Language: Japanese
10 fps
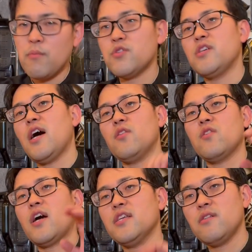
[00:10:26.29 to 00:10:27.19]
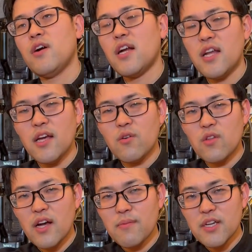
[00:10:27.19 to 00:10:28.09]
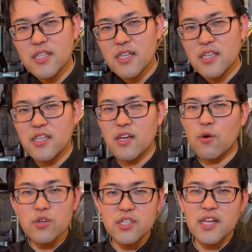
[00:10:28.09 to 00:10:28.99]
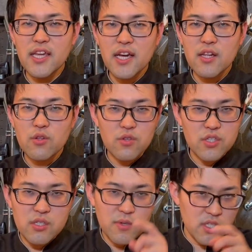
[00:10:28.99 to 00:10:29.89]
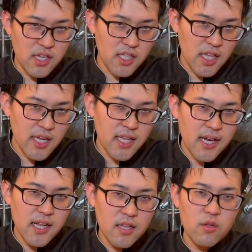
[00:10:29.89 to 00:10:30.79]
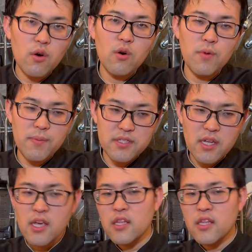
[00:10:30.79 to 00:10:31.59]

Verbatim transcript: もしアートに関してわからないことありましたら、ぜひね、公式 LINE からどんどん質問していただけたらなと思います。